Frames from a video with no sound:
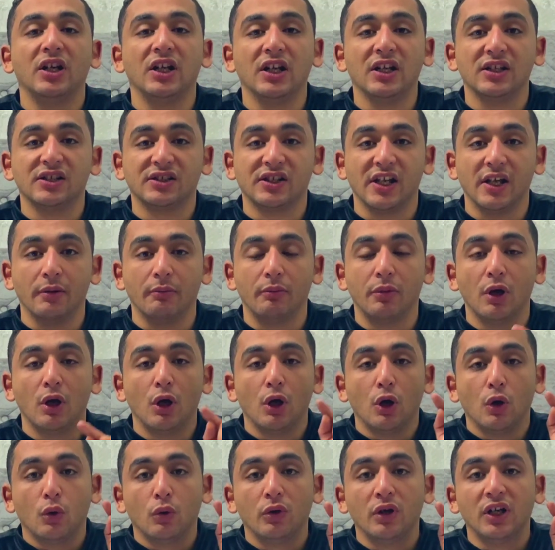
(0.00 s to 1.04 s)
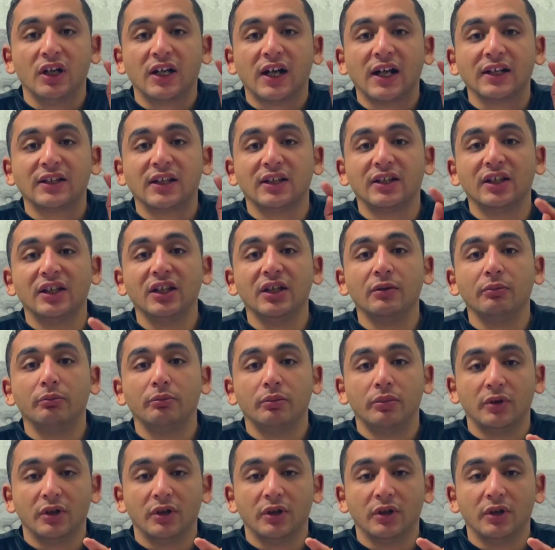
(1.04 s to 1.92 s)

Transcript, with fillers: الحساب والكتاتيب